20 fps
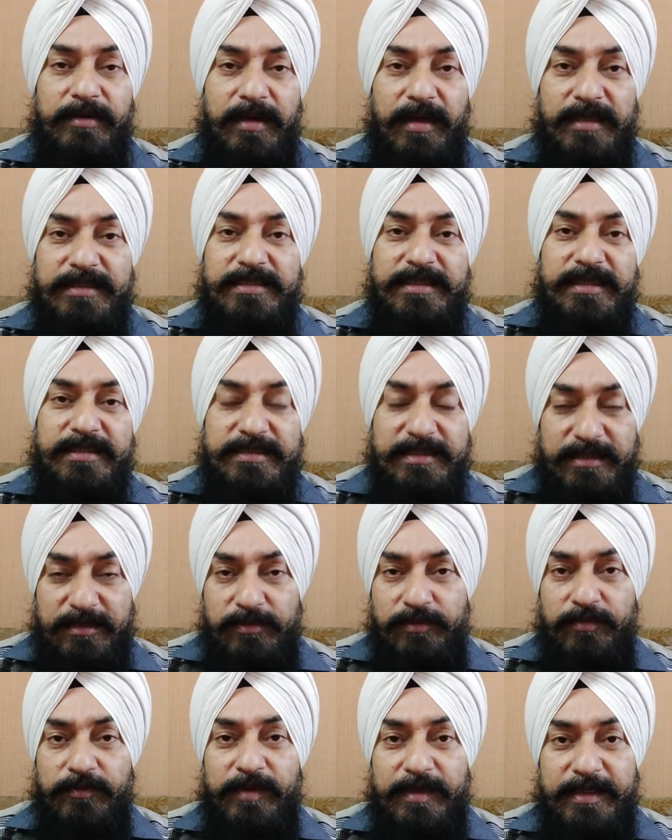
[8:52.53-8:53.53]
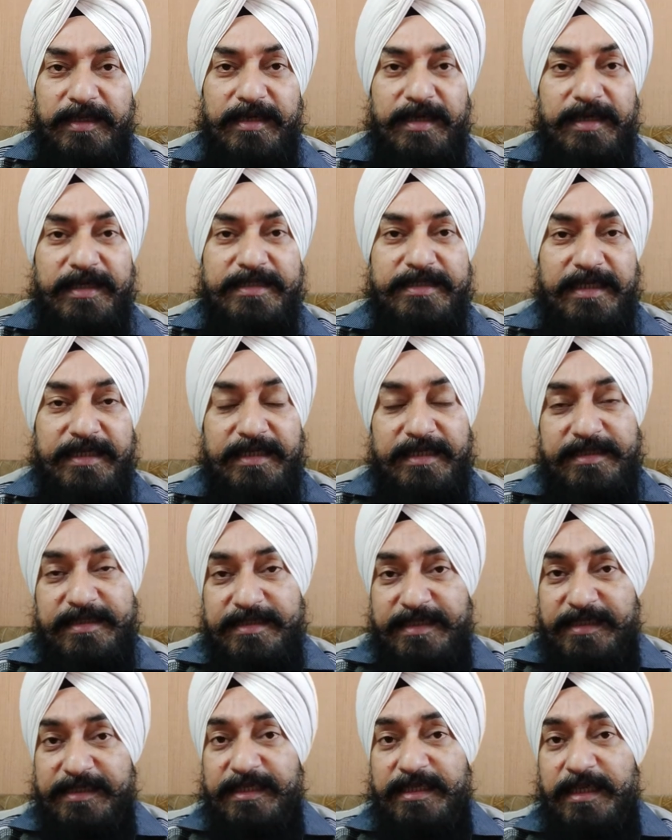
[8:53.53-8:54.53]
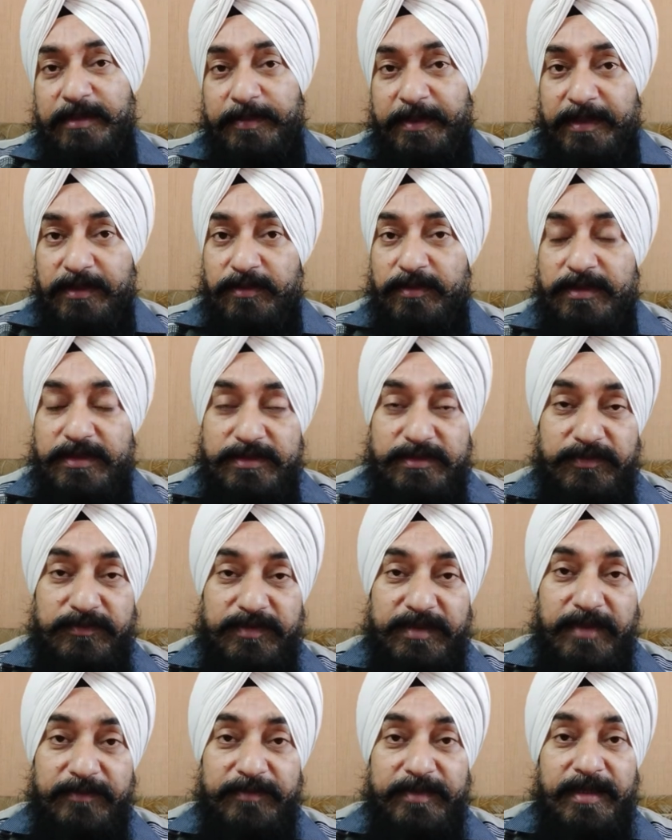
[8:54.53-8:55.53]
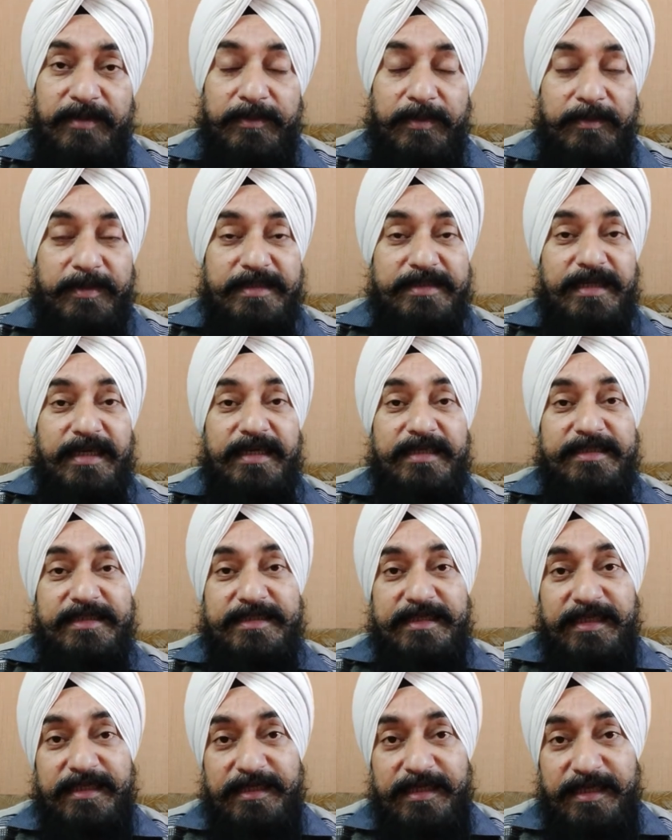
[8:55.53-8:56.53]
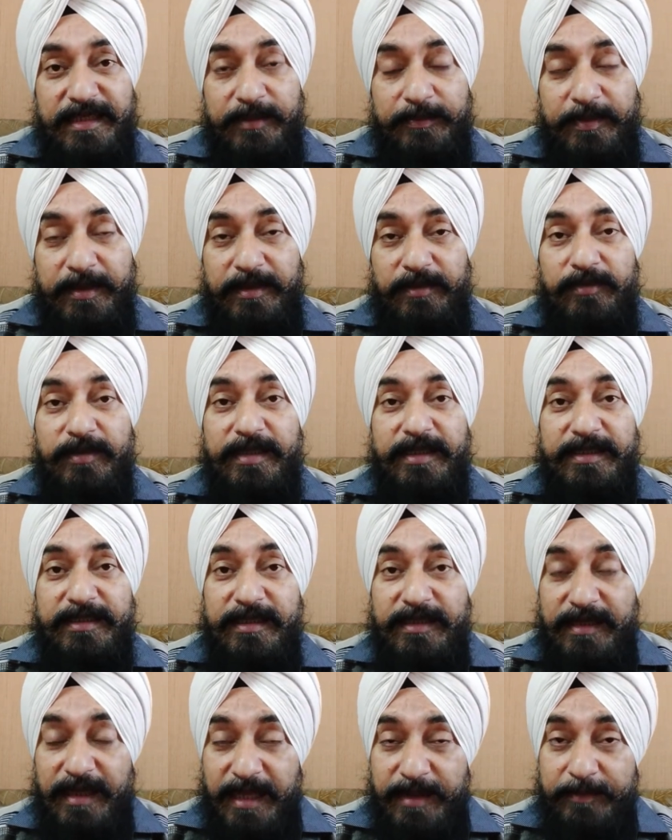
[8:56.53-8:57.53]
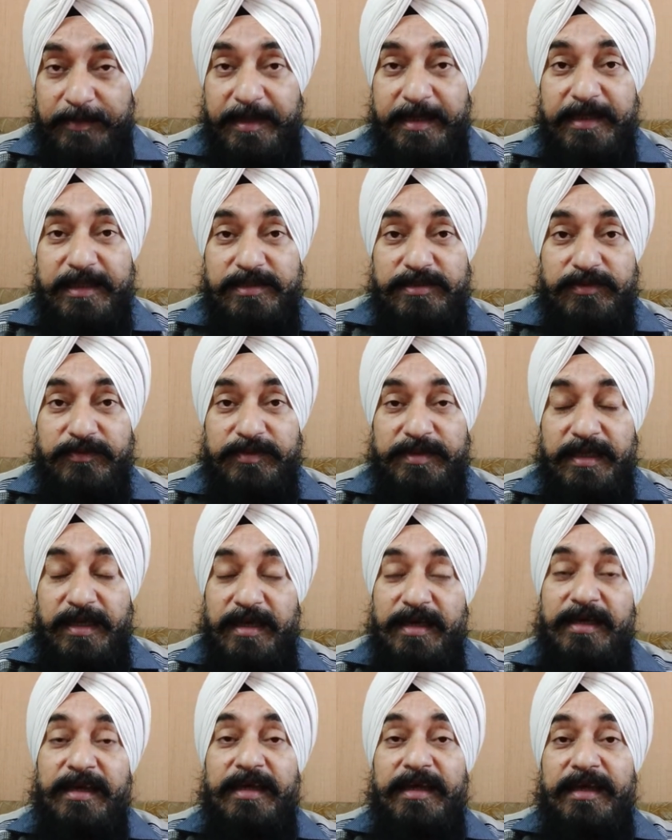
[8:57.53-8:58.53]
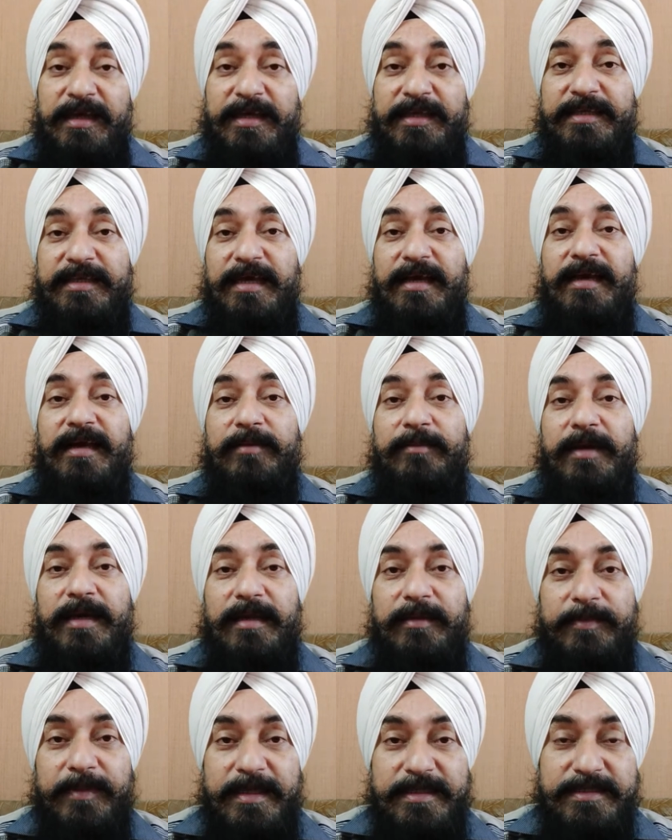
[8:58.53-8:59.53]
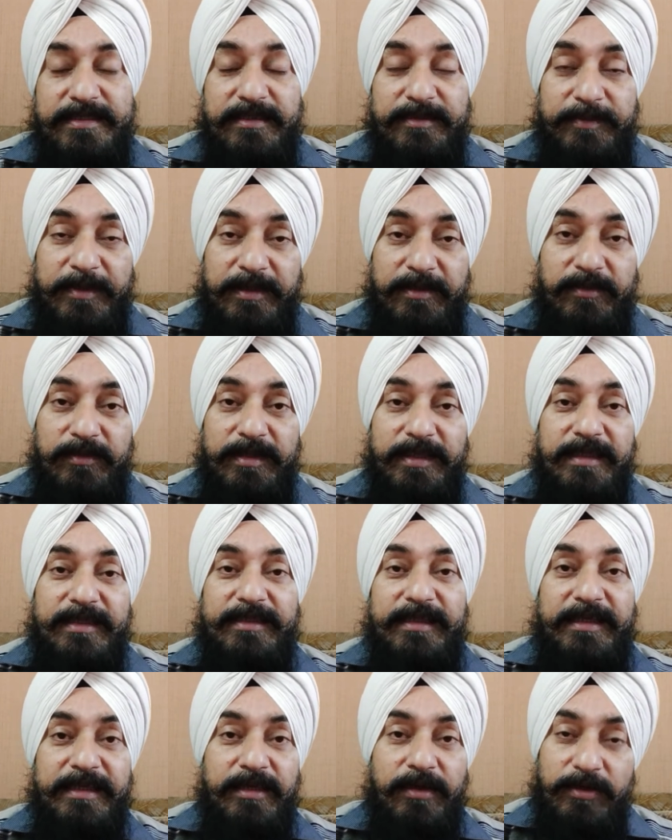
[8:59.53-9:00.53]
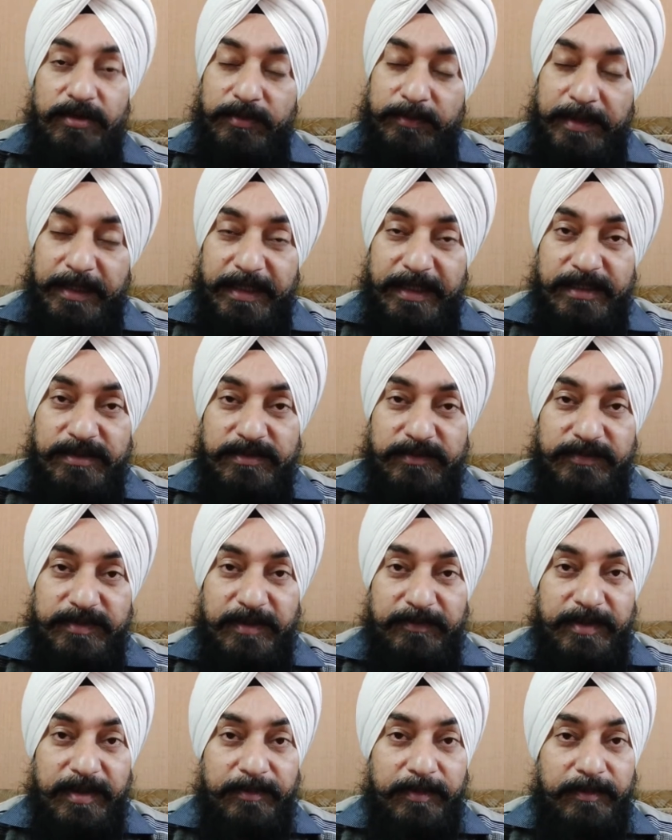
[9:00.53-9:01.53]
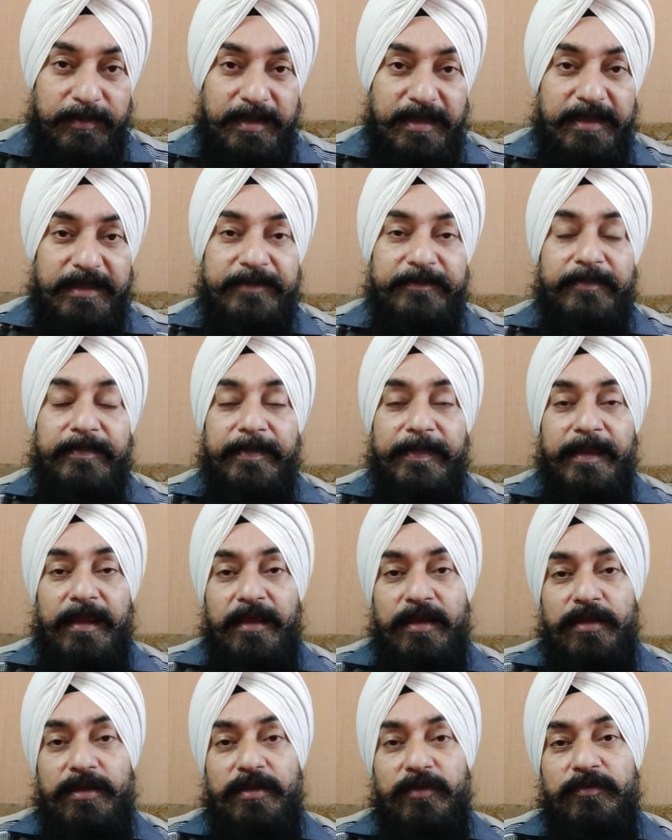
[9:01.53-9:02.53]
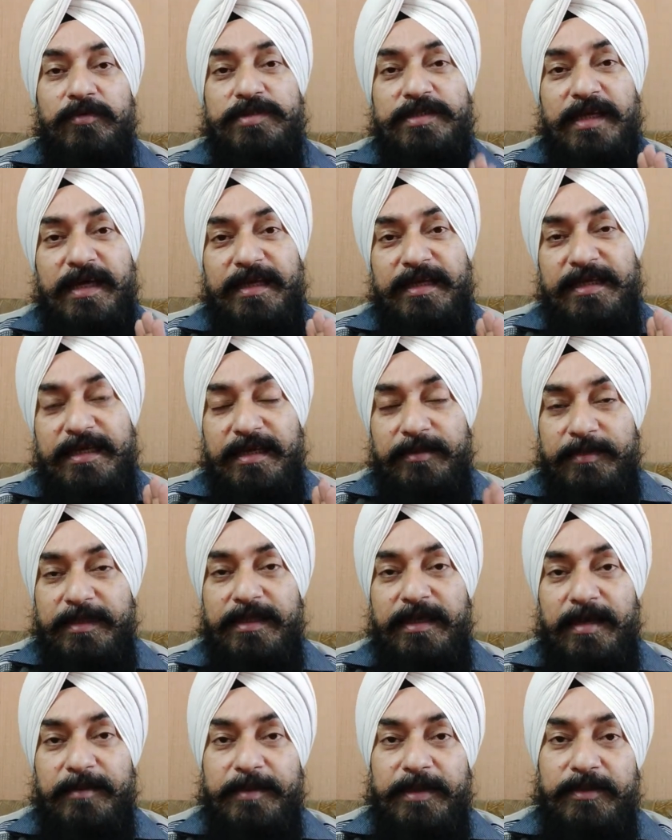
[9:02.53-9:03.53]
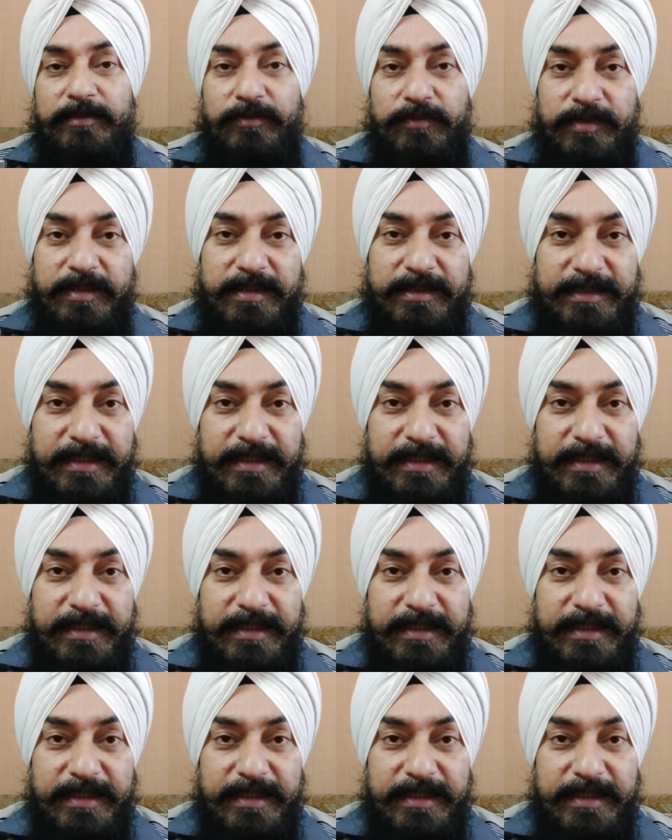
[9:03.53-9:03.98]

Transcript: अच्छे से लुक वाली गाड़ी चाहिए जिसके अंदर की पेट्रोल की सुविधा भी हमें मिल जाए जिसके अंदर की पेट्रोल के अंदर हाइब्रिड की सुविधा या हमारे पास पेट्रोल के अंदर ही ऑटोमेटिक की सुविधा भी हमें मिले तो वो सारी कमियाँ आपकी दूर कर